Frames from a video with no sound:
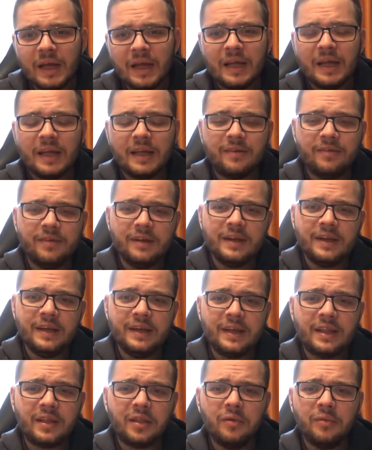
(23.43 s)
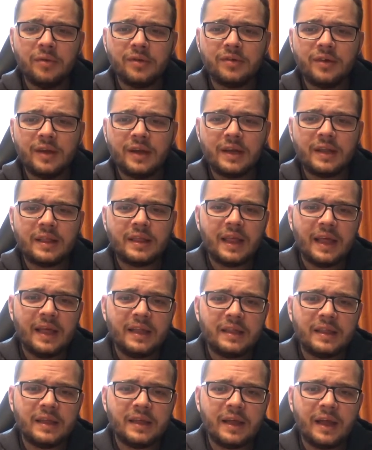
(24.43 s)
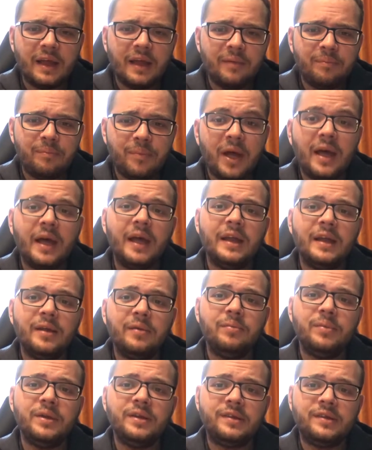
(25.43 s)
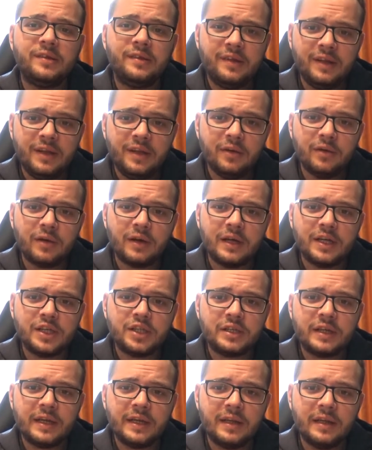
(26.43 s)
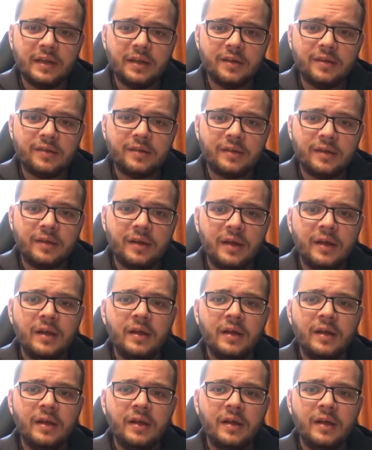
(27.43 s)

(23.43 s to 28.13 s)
ich will nicht über so eine Dating-App eine Beziehung entstehen lassen.